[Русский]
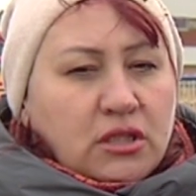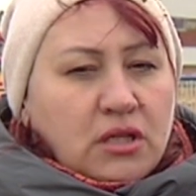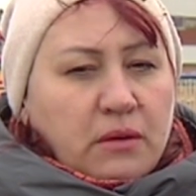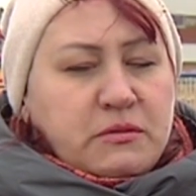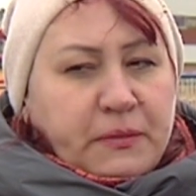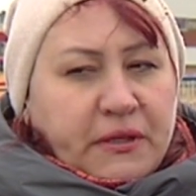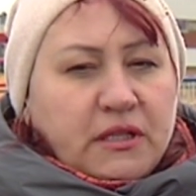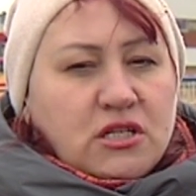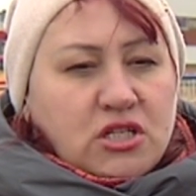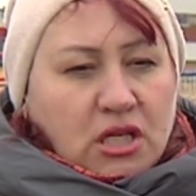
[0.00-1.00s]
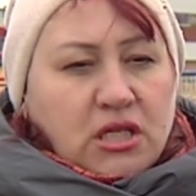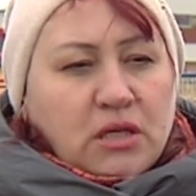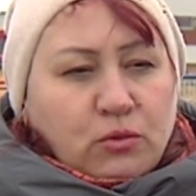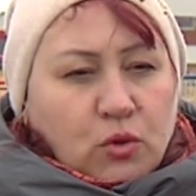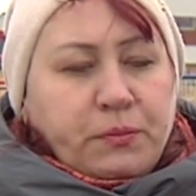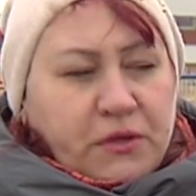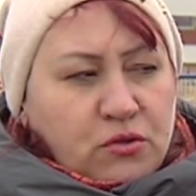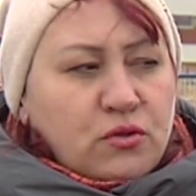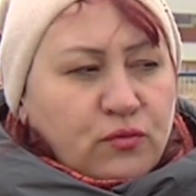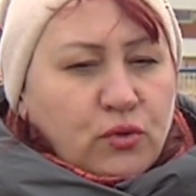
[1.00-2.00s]
к нам с предложением купить
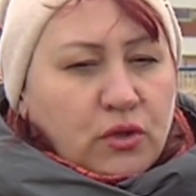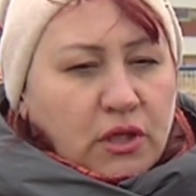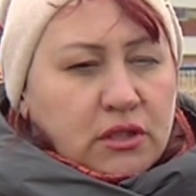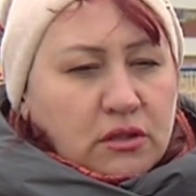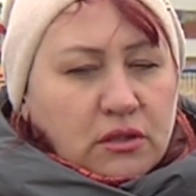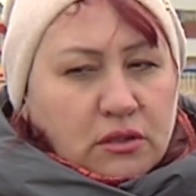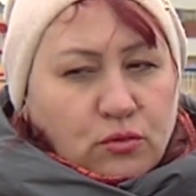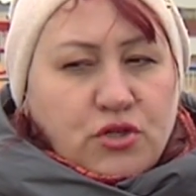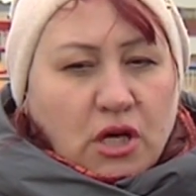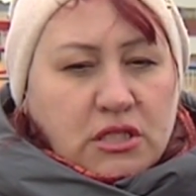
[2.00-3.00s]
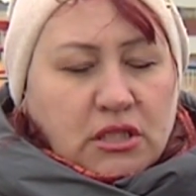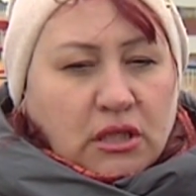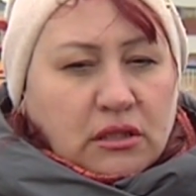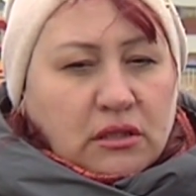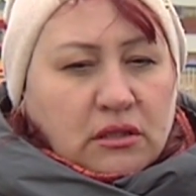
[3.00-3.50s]
у него этот участок.